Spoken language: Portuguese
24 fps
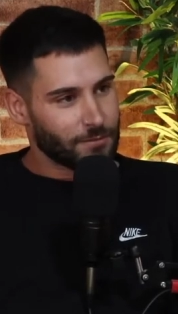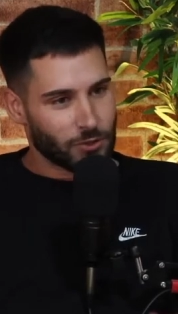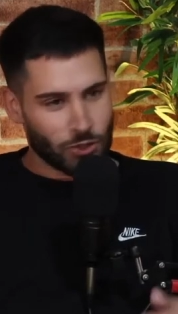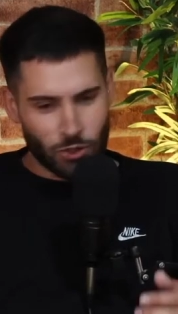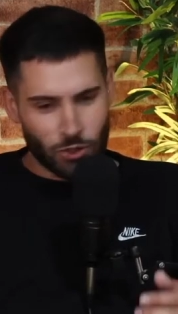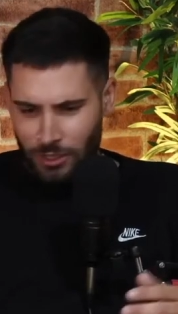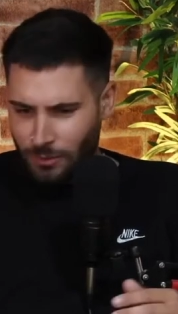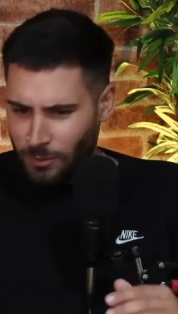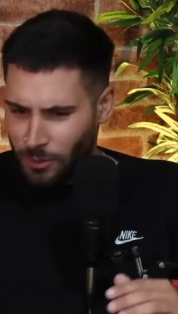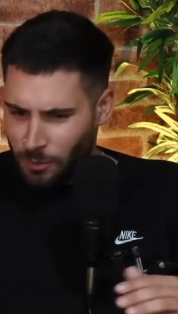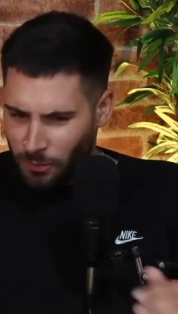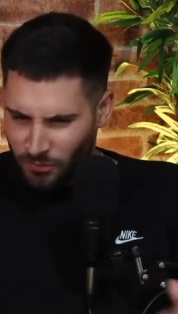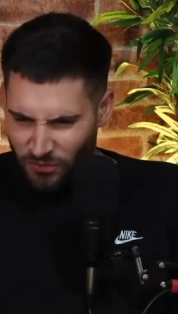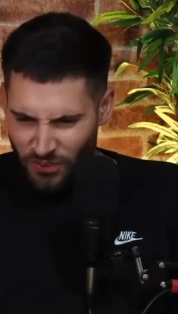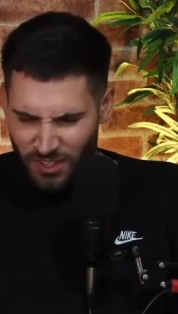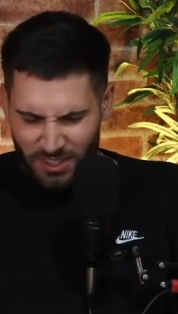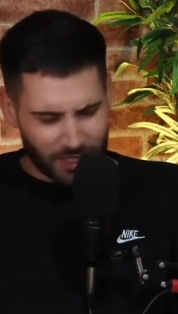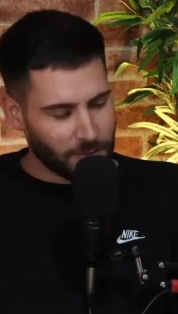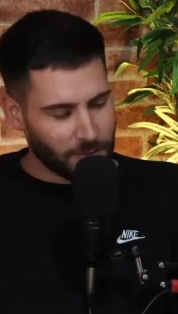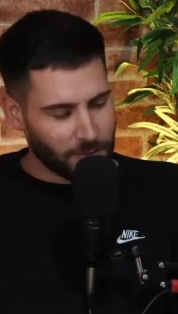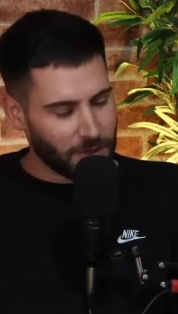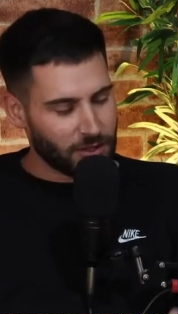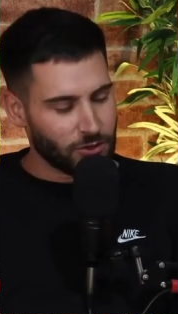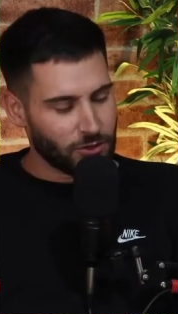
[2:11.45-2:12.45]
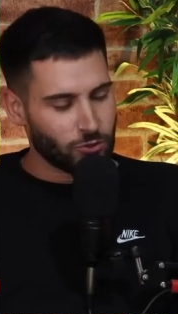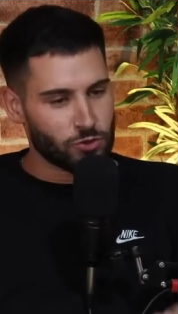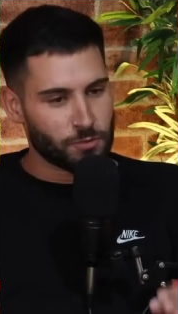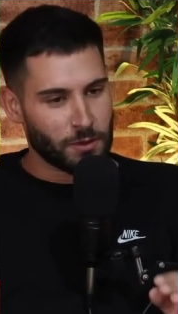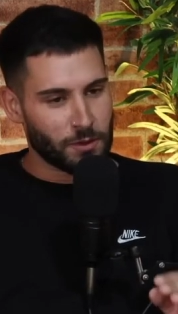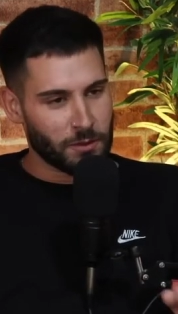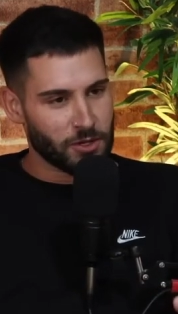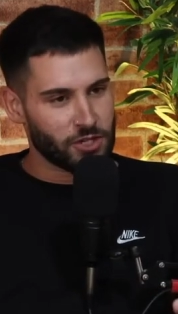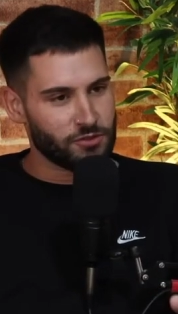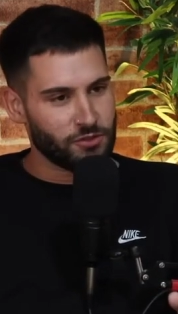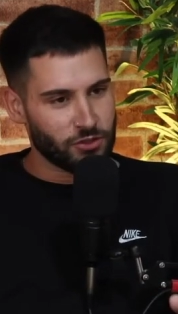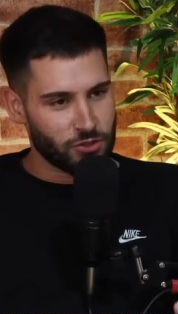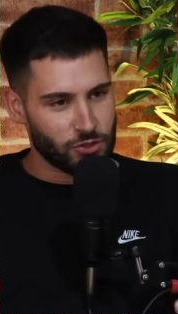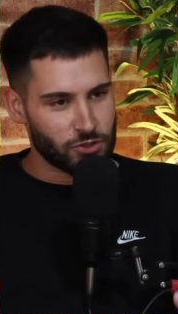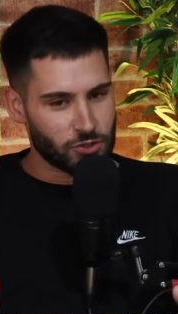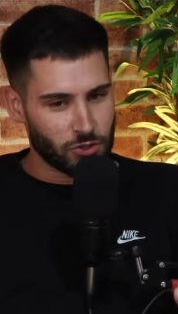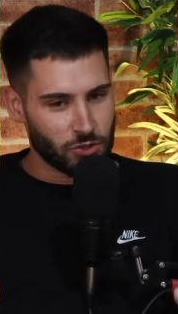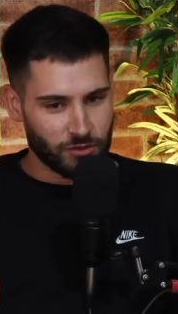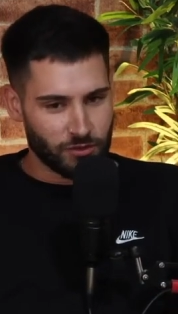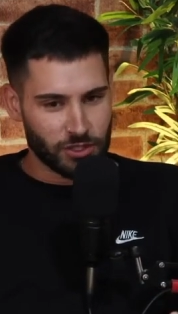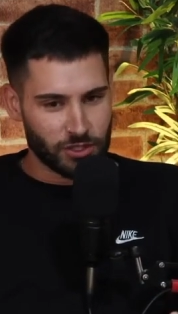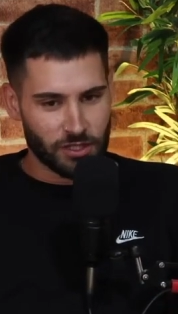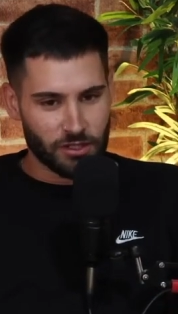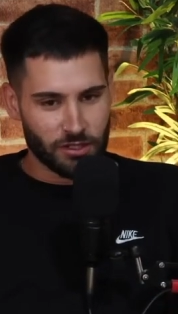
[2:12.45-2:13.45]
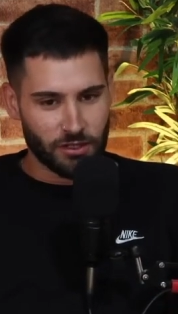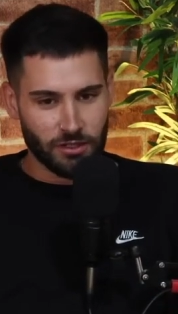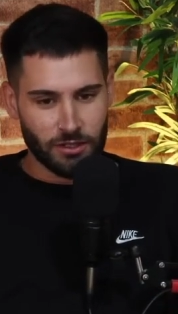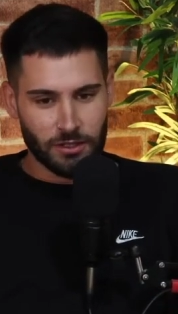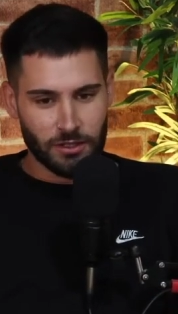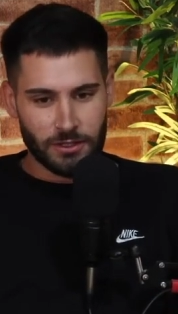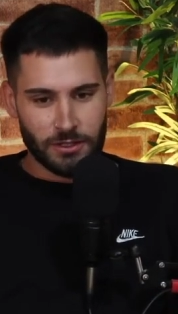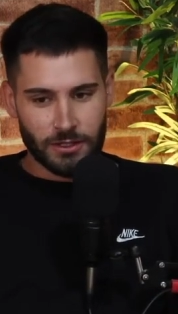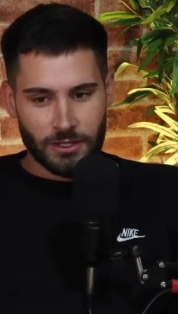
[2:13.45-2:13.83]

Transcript: Eu lembro perfeitamente dos primeiros vídeos que eu vi dele